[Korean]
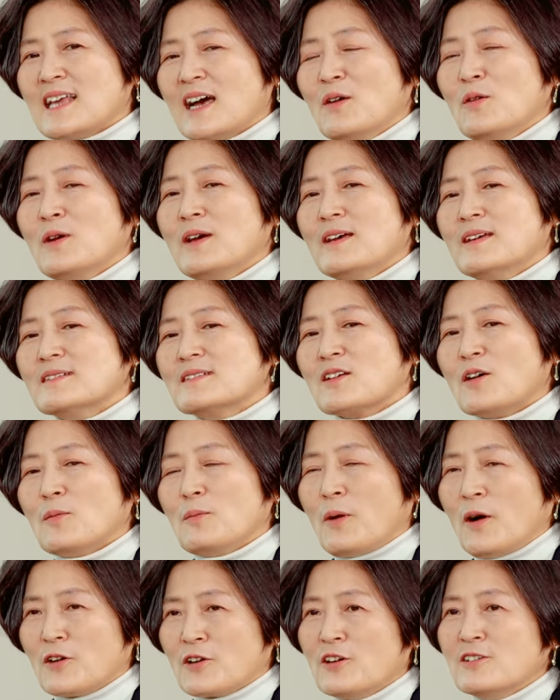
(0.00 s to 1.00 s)
사회에서
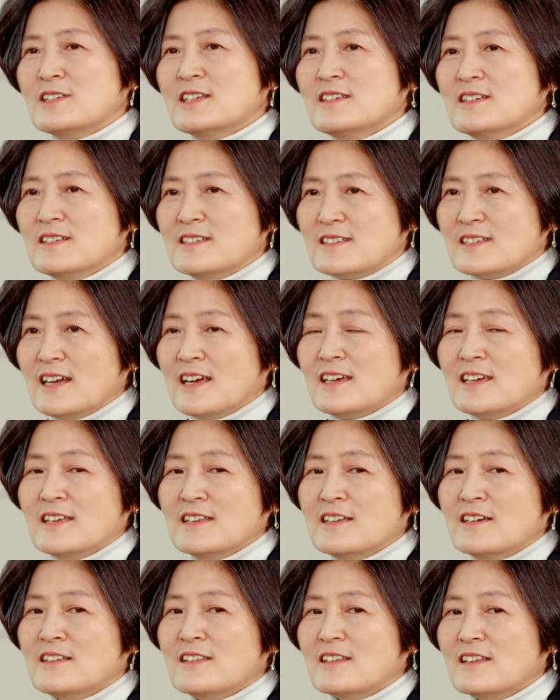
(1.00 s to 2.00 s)
버려지는
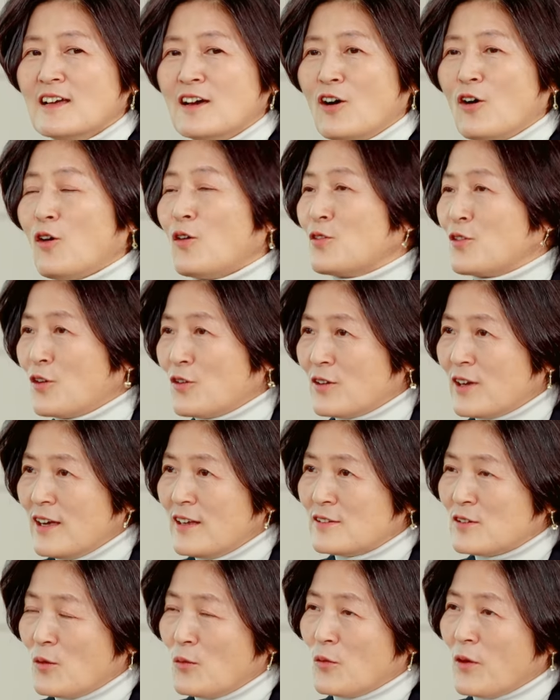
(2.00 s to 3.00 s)
쓰레기는
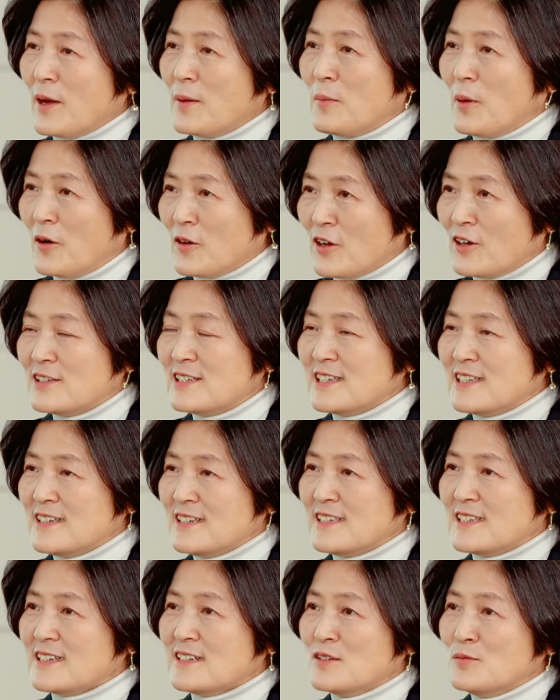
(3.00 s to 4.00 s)
어떻게 해서 왜
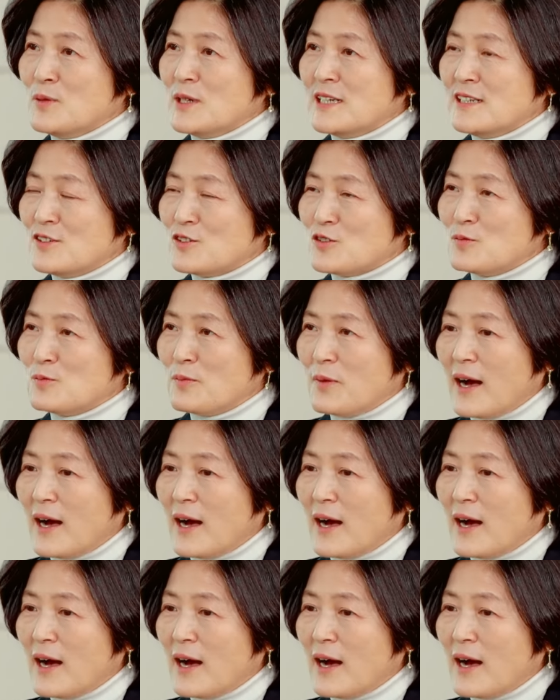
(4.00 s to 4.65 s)
버려지는지 의미를 좀